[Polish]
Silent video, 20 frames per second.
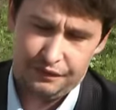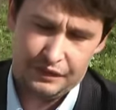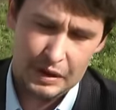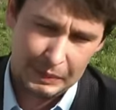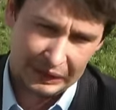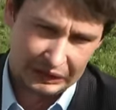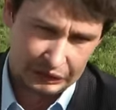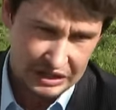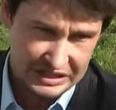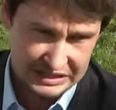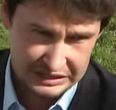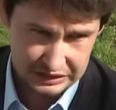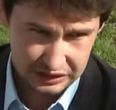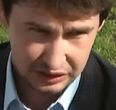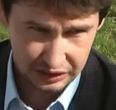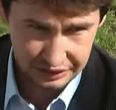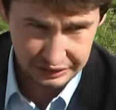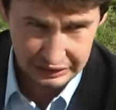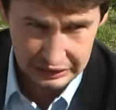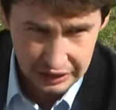Wie Pan, to jest,
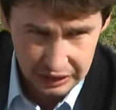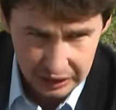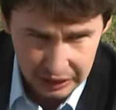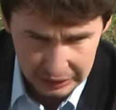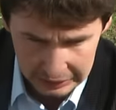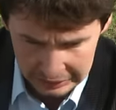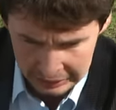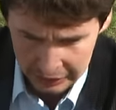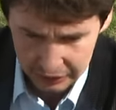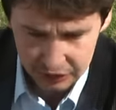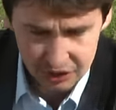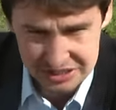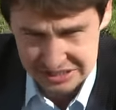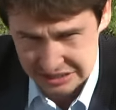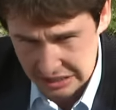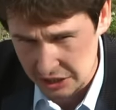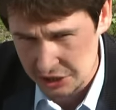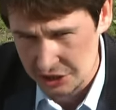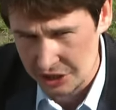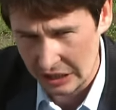e, to
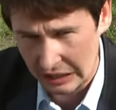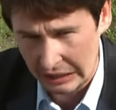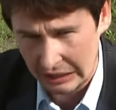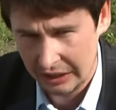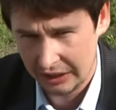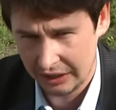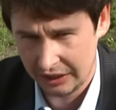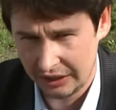jest tak, że